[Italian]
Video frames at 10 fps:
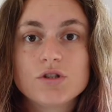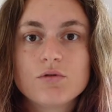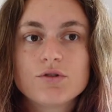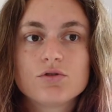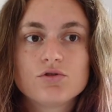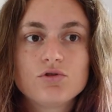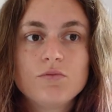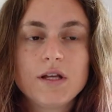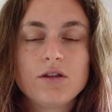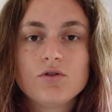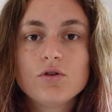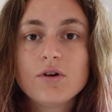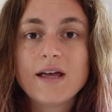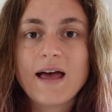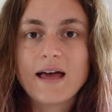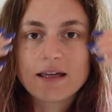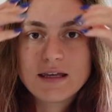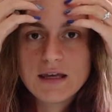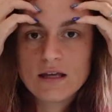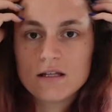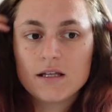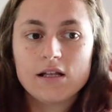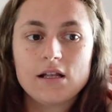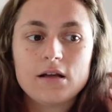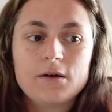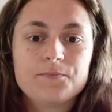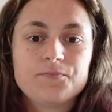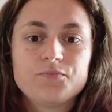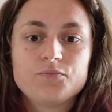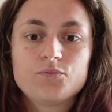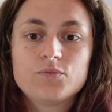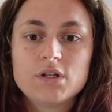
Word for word: di questo strumento è che il, mm,